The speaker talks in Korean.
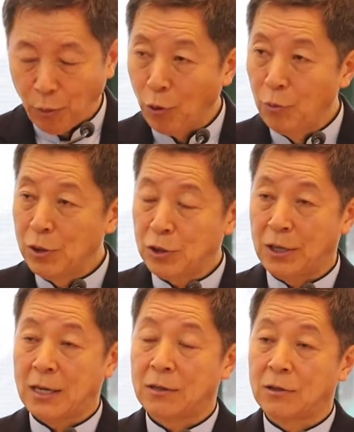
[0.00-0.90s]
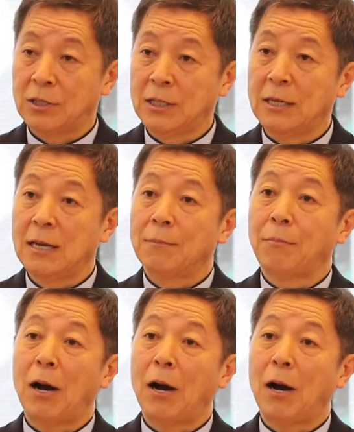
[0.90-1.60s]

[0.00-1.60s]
복음을 전하는 것이